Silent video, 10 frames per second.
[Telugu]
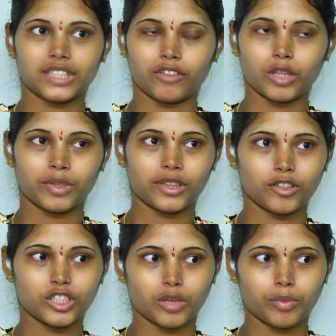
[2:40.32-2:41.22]
సెవెంత్ మంత్లో
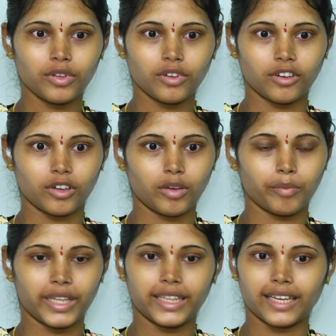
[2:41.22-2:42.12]
వచ్చినప్పుడు
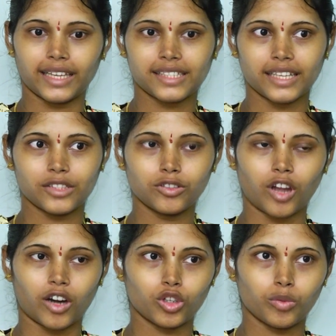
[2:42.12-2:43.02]
బ్రీతింగ్ ఎక్సర్సైజ్
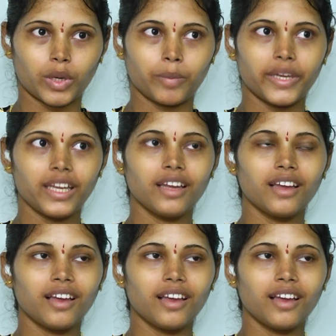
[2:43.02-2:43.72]
టాక్ టు బేబీ